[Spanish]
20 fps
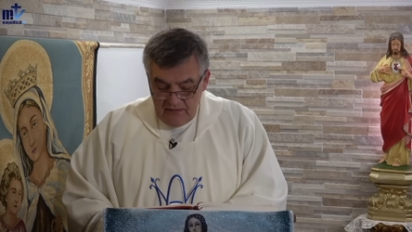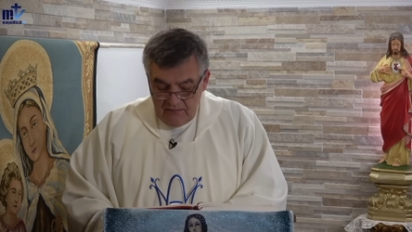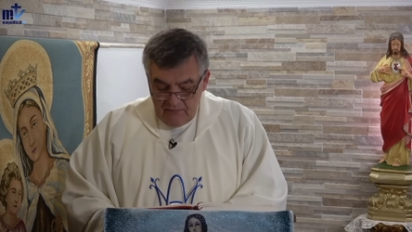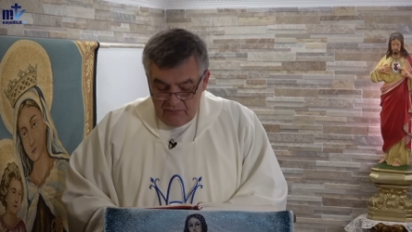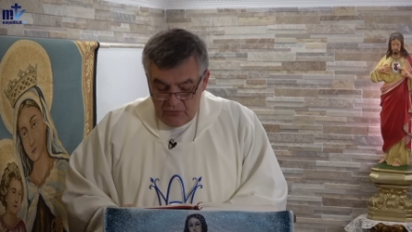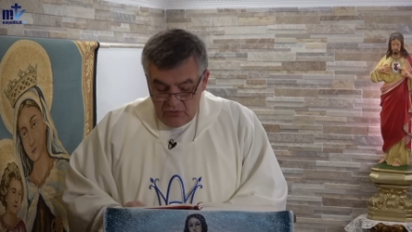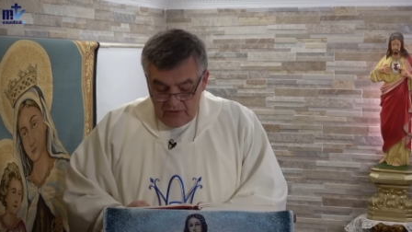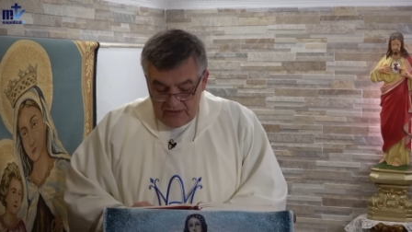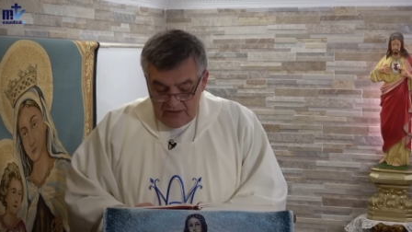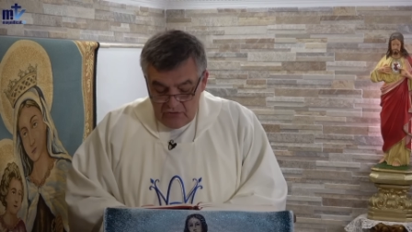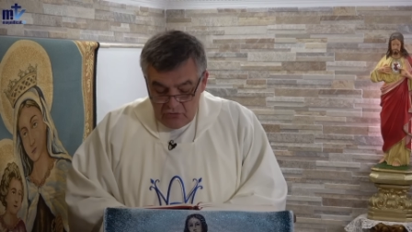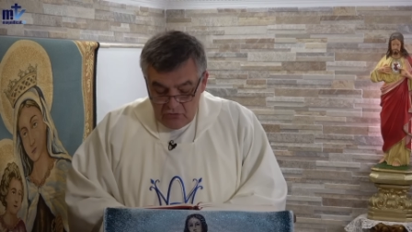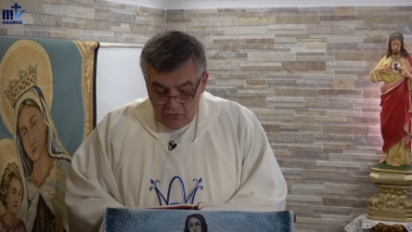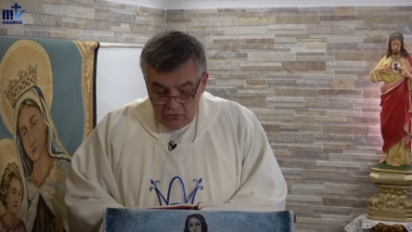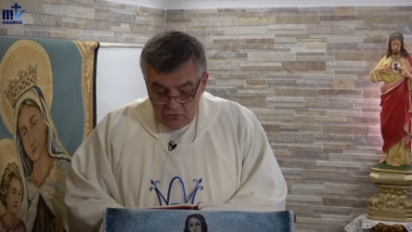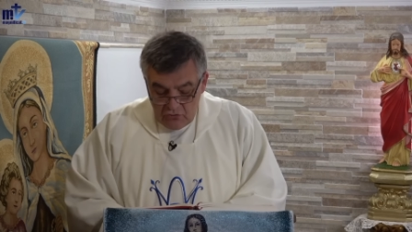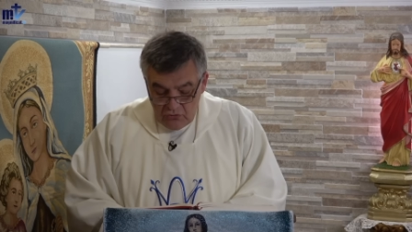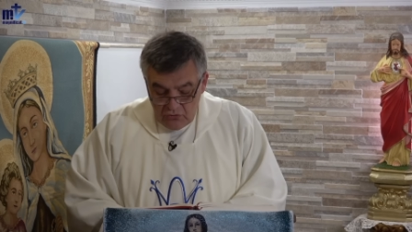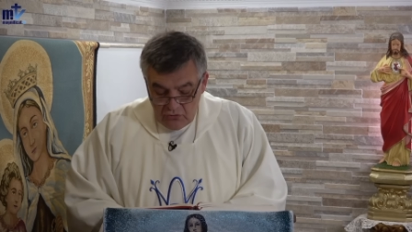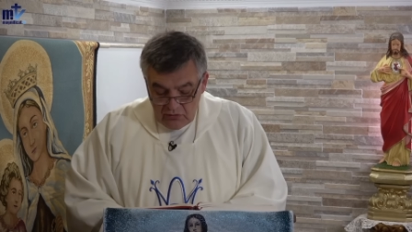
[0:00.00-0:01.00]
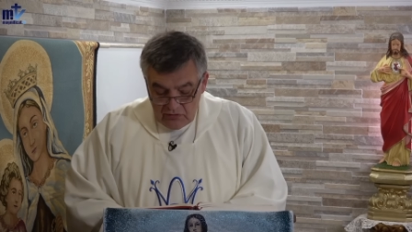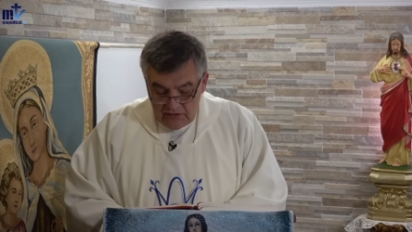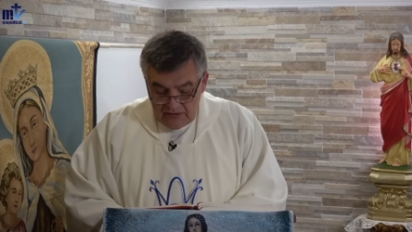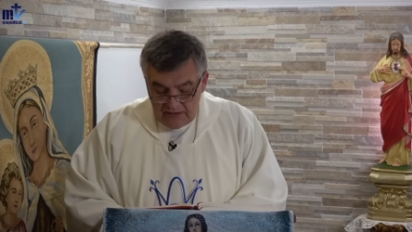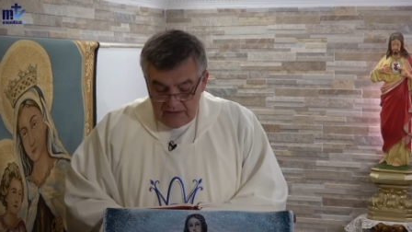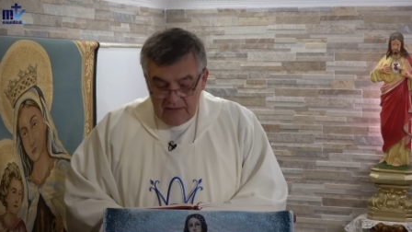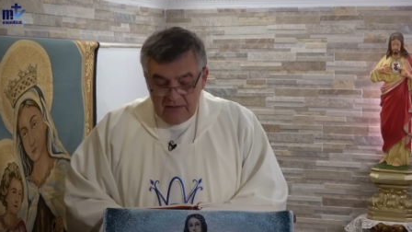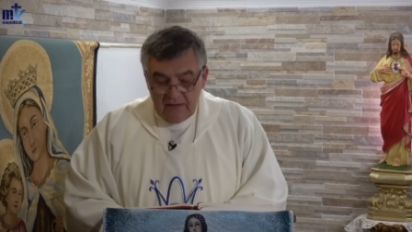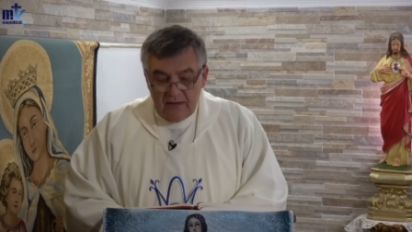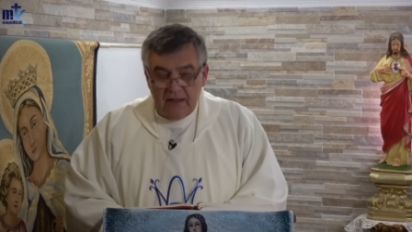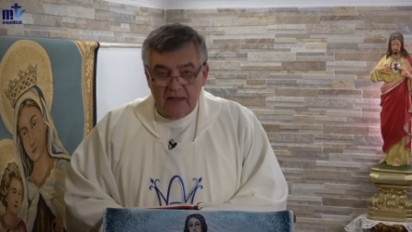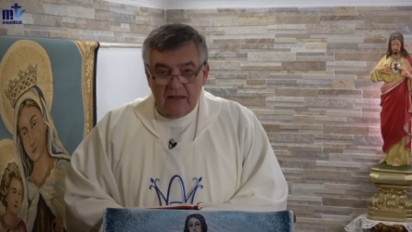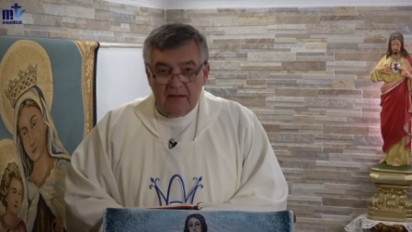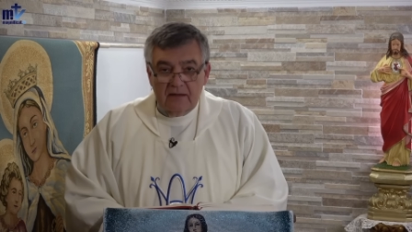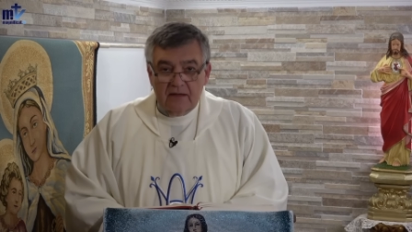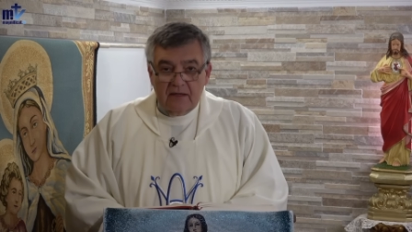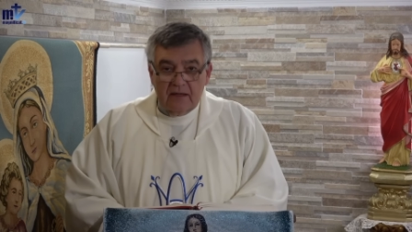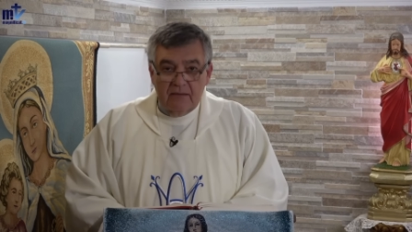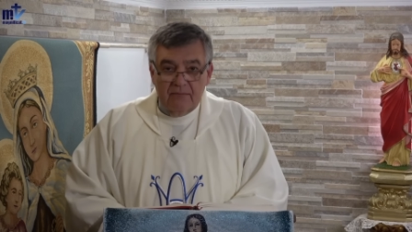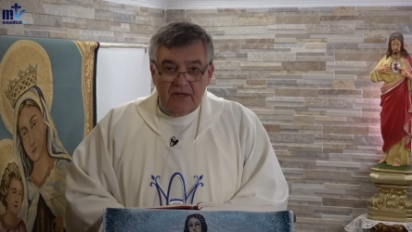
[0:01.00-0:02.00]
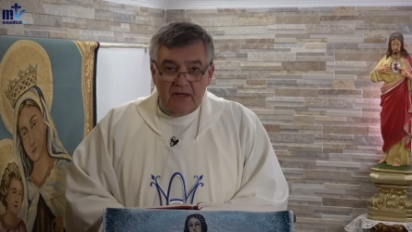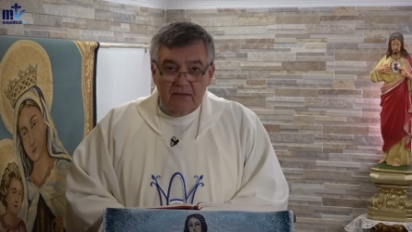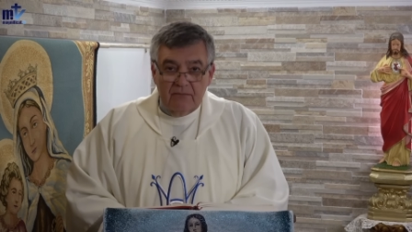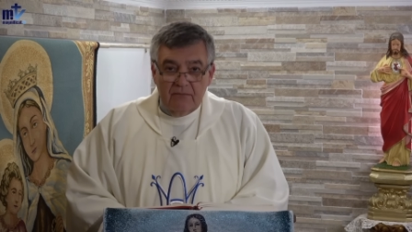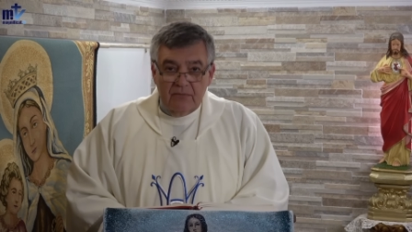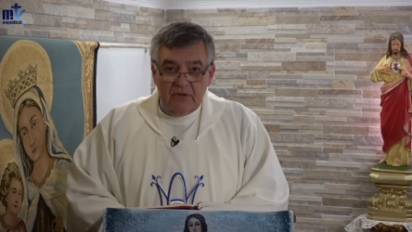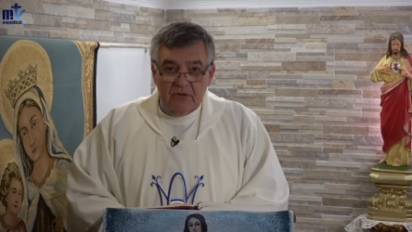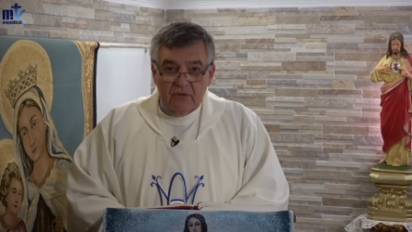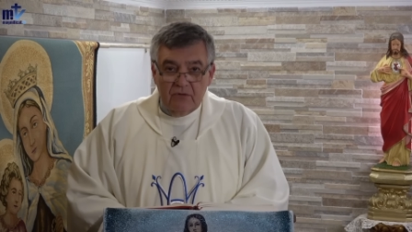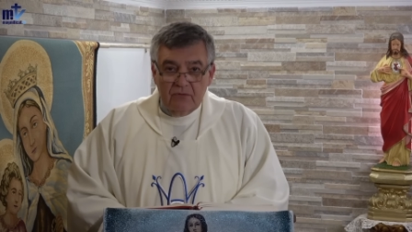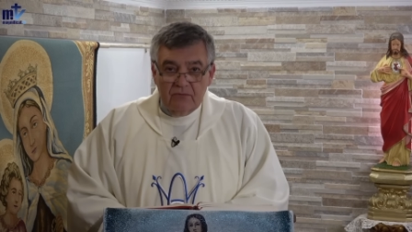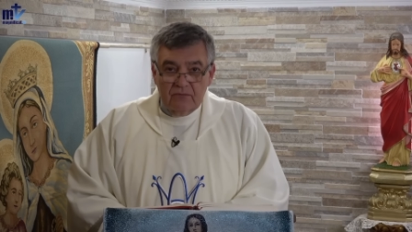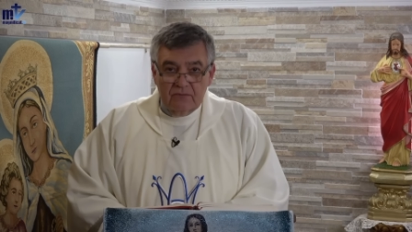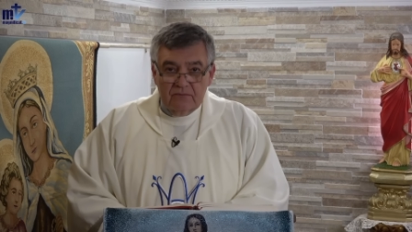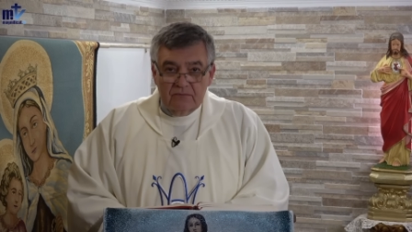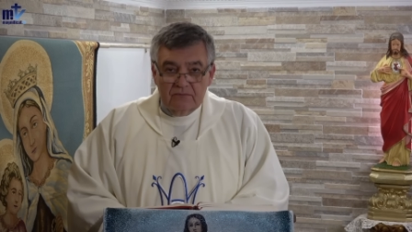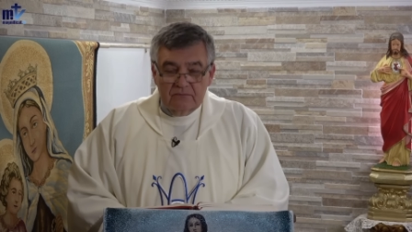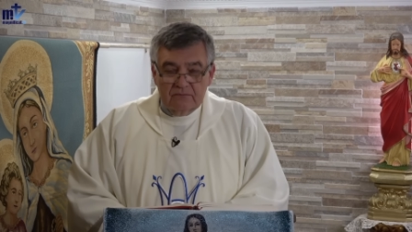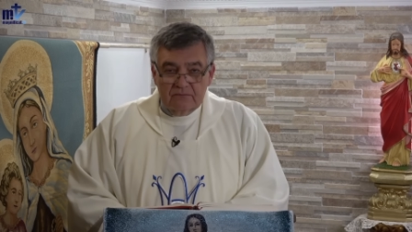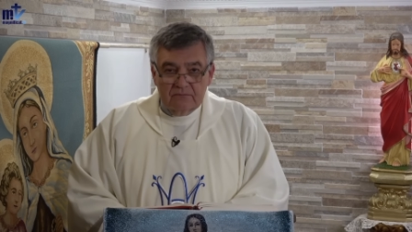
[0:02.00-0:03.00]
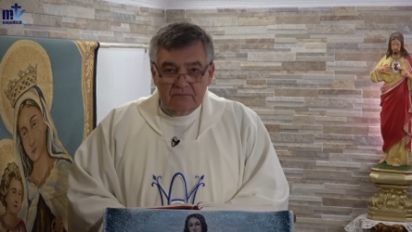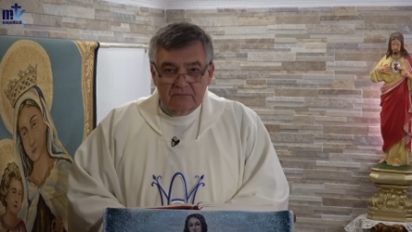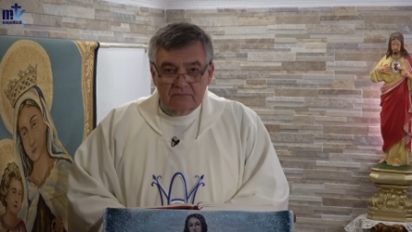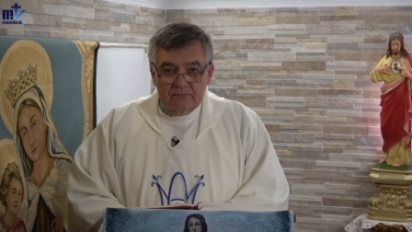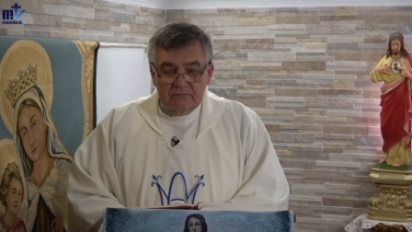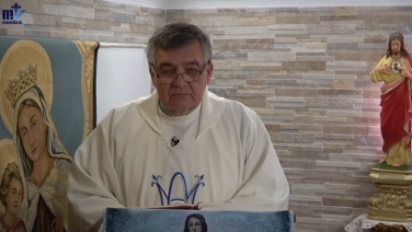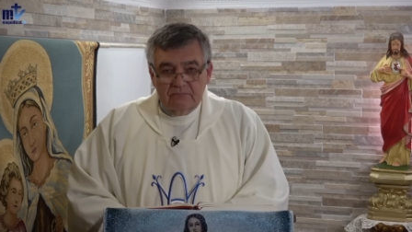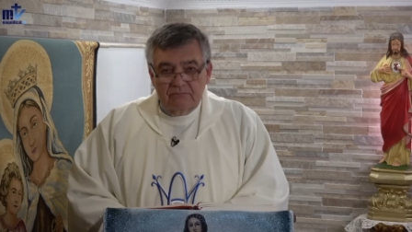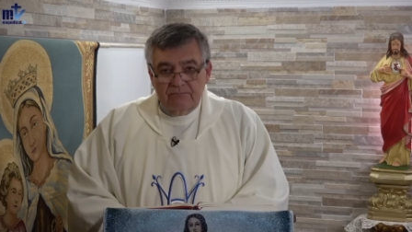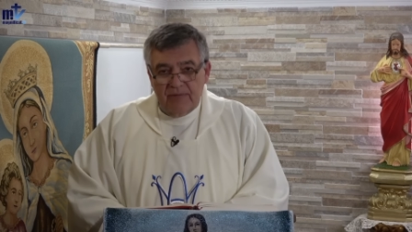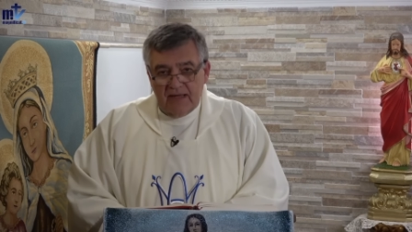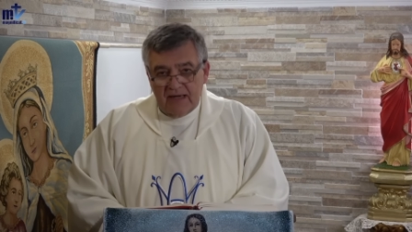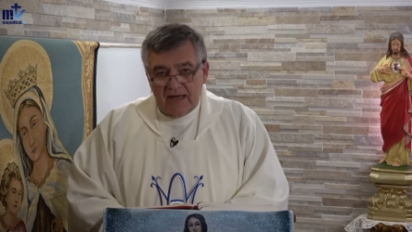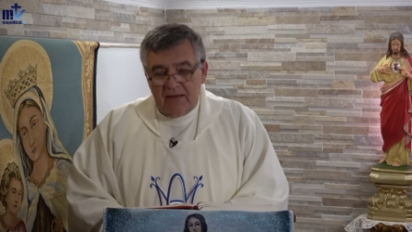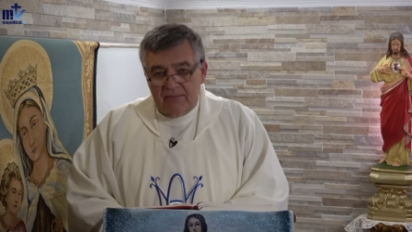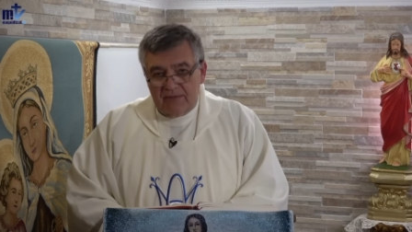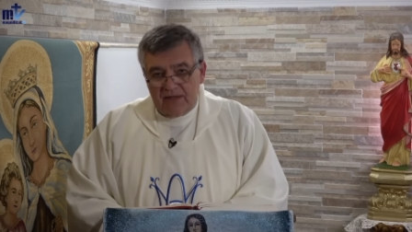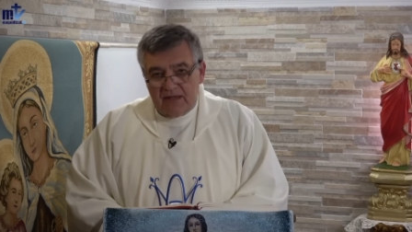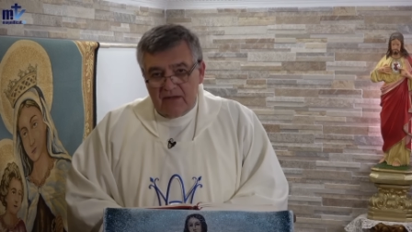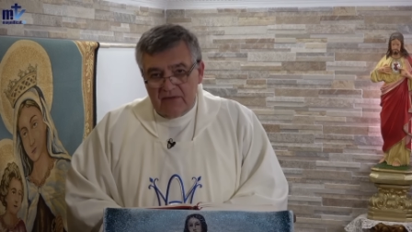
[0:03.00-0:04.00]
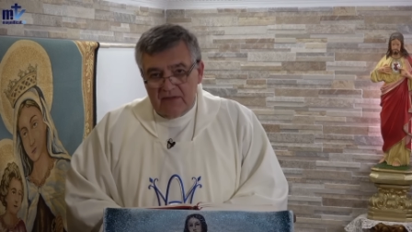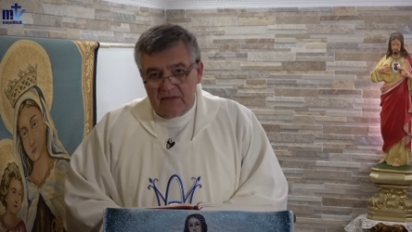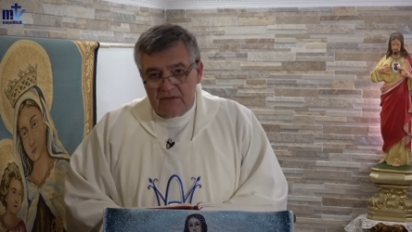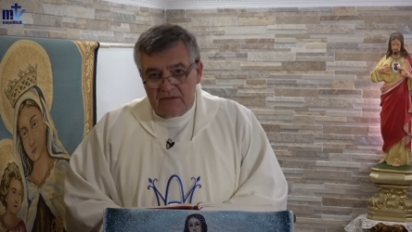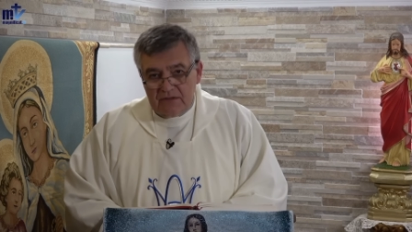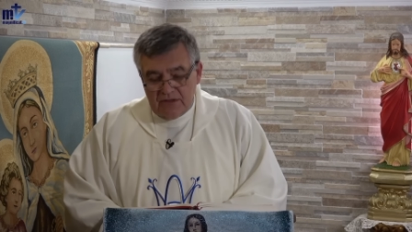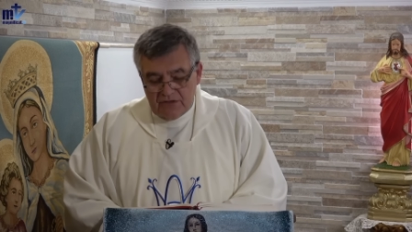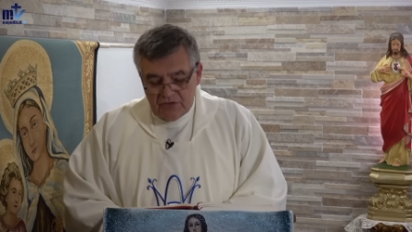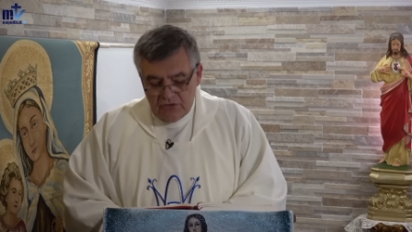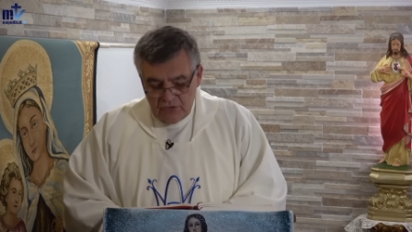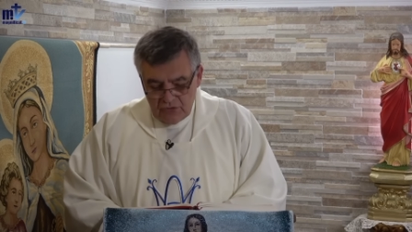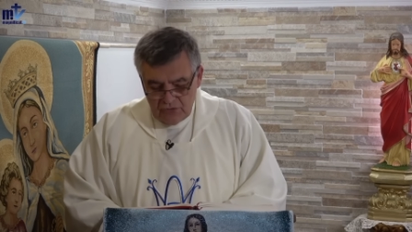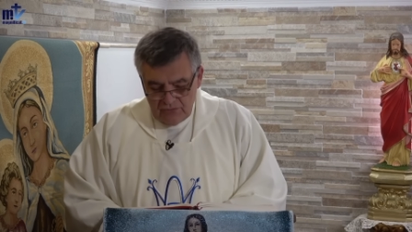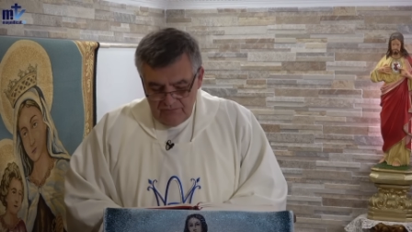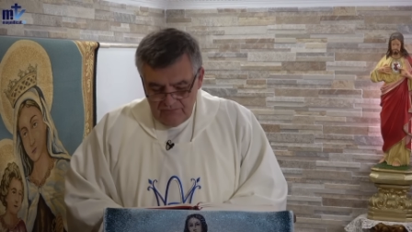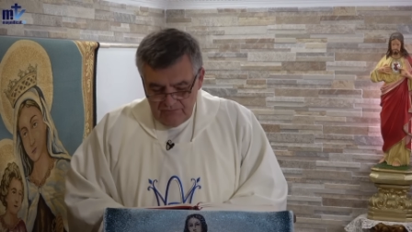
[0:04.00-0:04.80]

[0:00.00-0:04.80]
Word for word: porque no conocen al que me envió. Palabra del Señor.